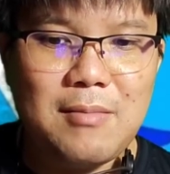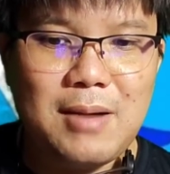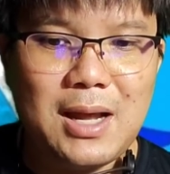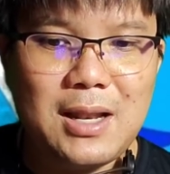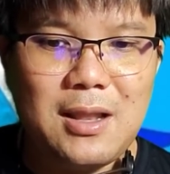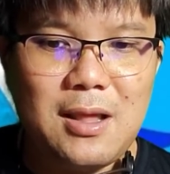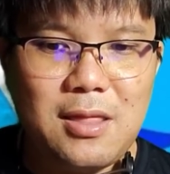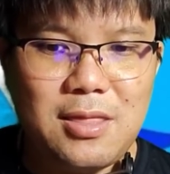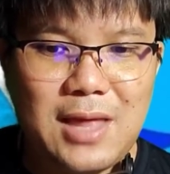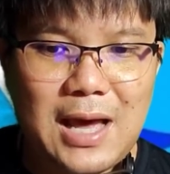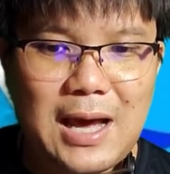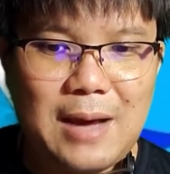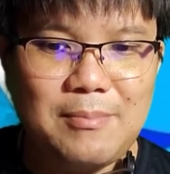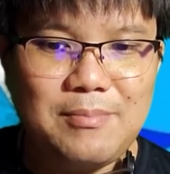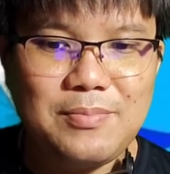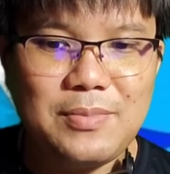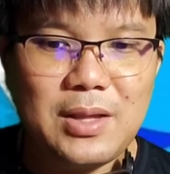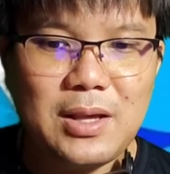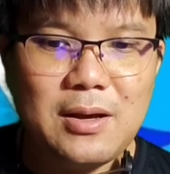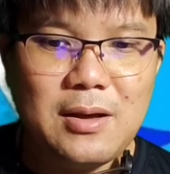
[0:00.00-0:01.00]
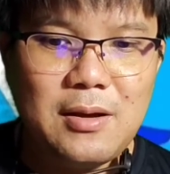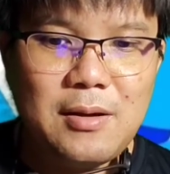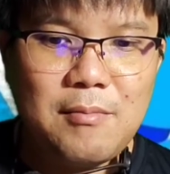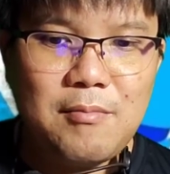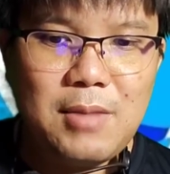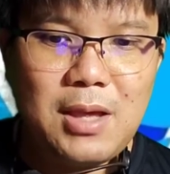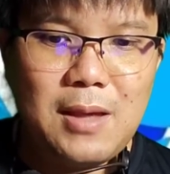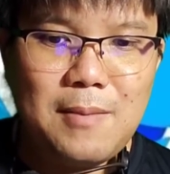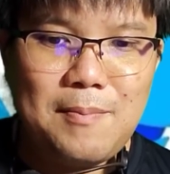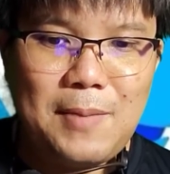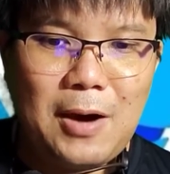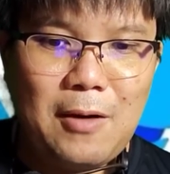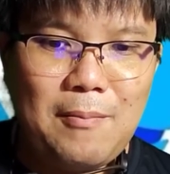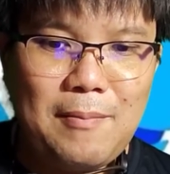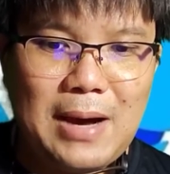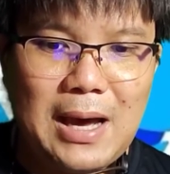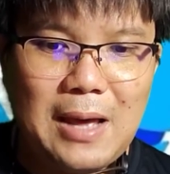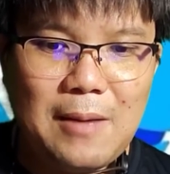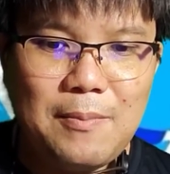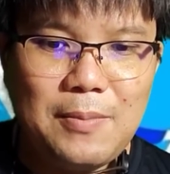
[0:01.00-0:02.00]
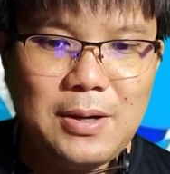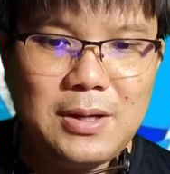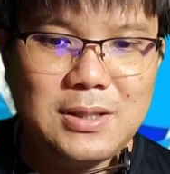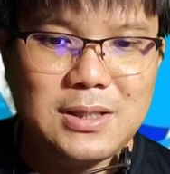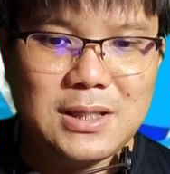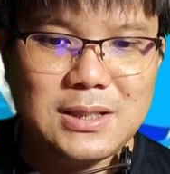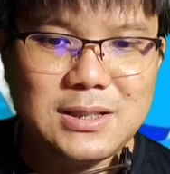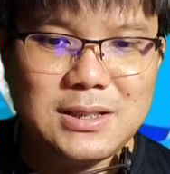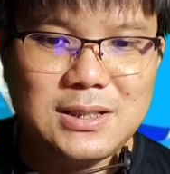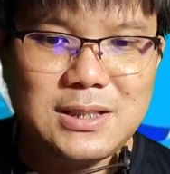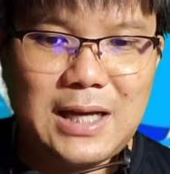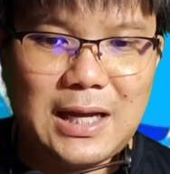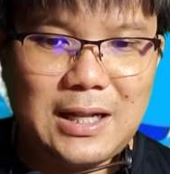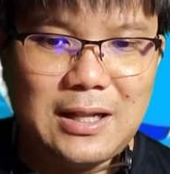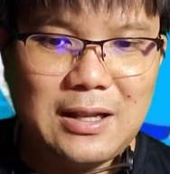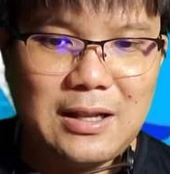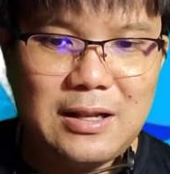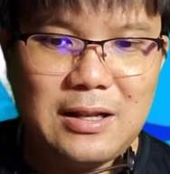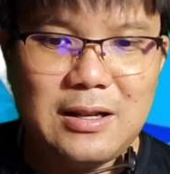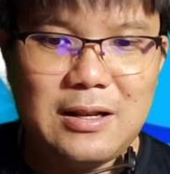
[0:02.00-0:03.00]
มาสที่สามมีเป้าหมายเพื่อจะจัด